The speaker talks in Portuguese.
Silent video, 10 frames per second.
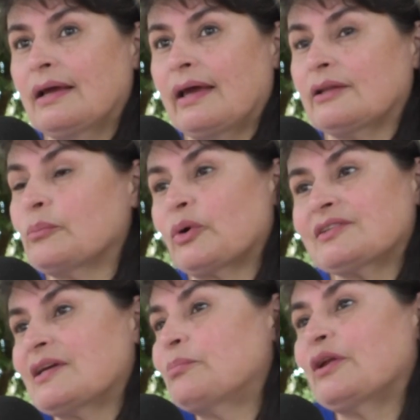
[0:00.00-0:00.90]
é, não
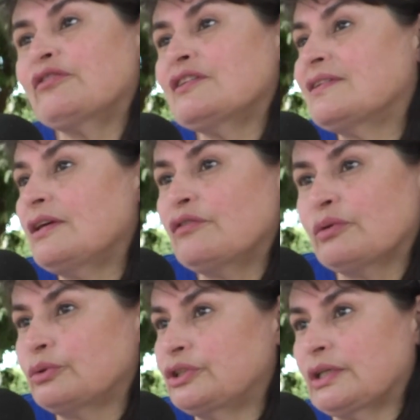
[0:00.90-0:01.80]
pode ser
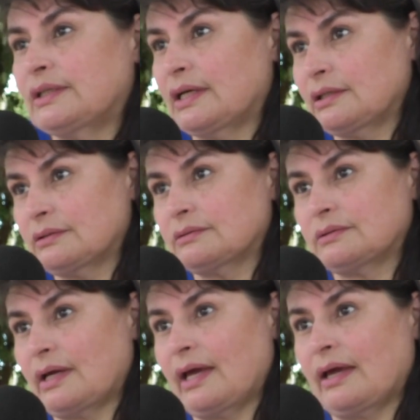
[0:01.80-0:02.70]
imprevisível o dia dele
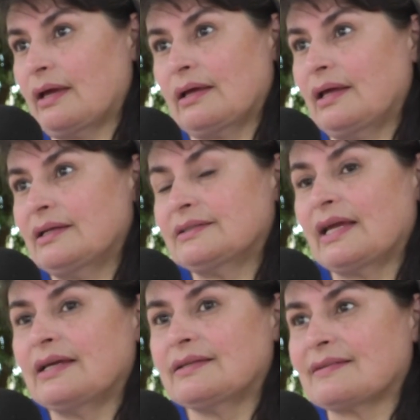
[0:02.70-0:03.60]
é, ele
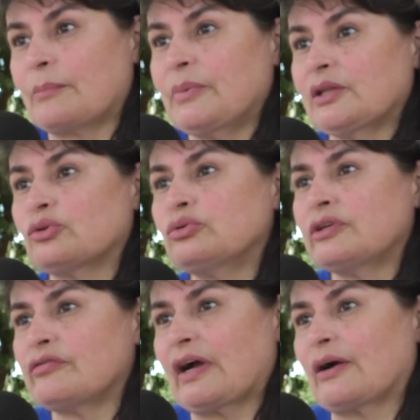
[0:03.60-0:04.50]
tem que saber tudo
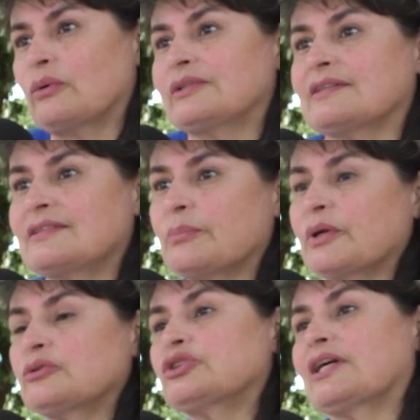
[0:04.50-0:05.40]
que vai acontecer
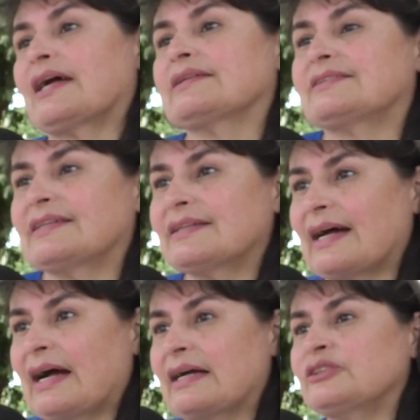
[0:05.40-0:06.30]
para não gerar
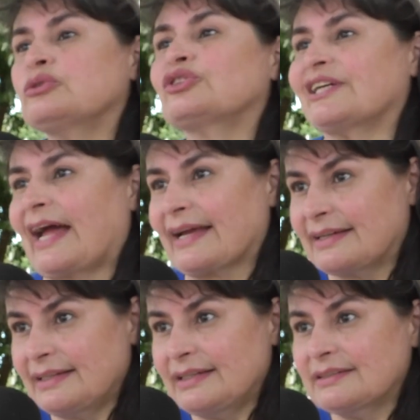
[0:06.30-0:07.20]
ansiedade, não gerar
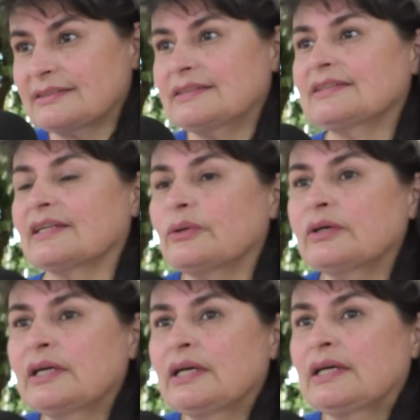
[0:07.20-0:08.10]
crise, entendeu?
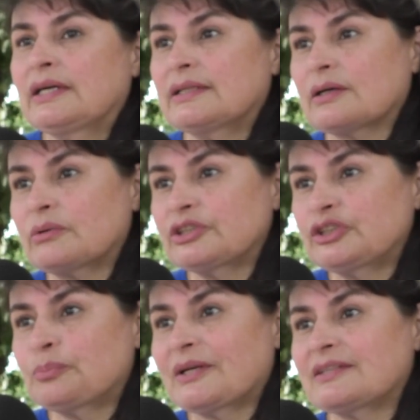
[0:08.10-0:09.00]
Então a
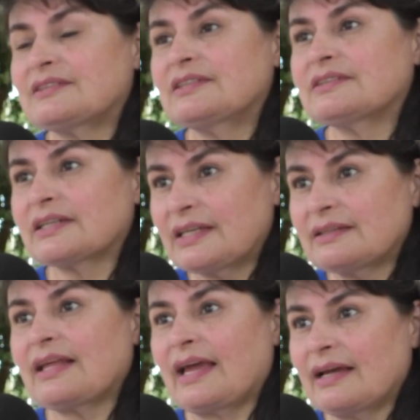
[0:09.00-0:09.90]
gente precisa que
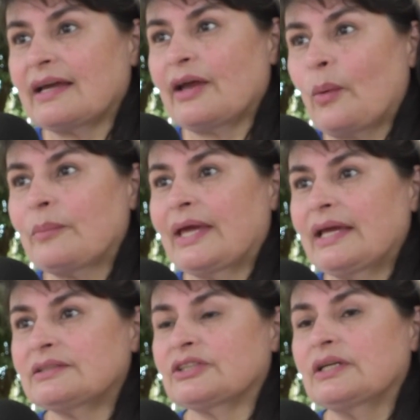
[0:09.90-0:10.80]
tenha
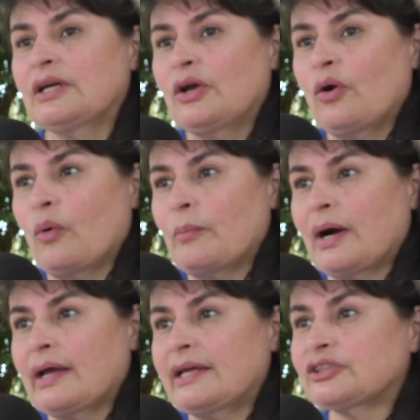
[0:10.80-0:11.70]
realmente
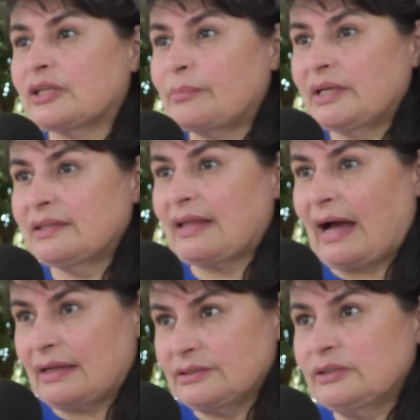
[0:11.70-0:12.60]
uma
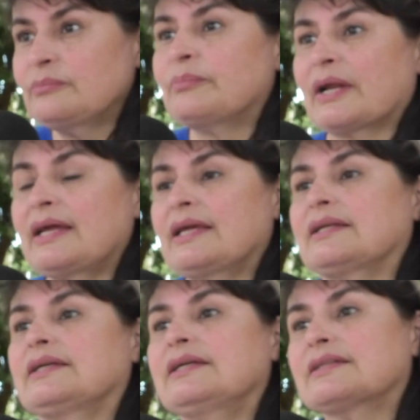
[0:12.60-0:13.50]
estabilidade para
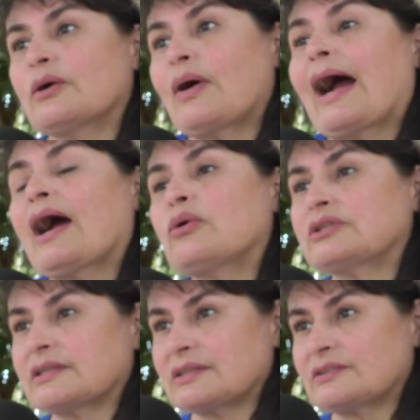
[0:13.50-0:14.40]
ele. Então a
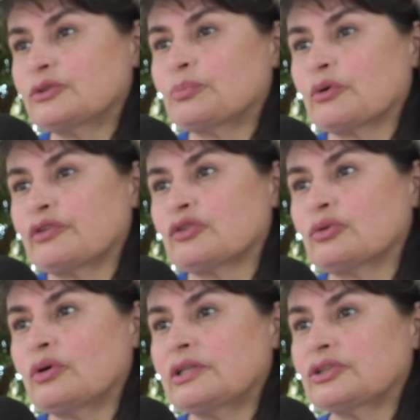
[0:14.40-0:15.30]
contratação de
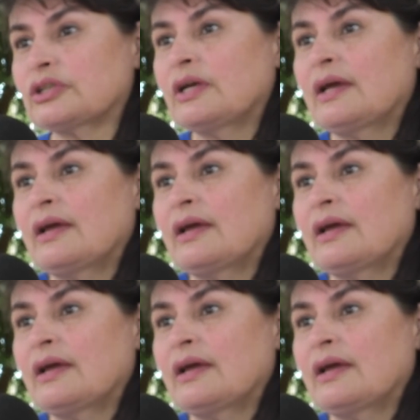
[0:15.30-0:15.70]
professores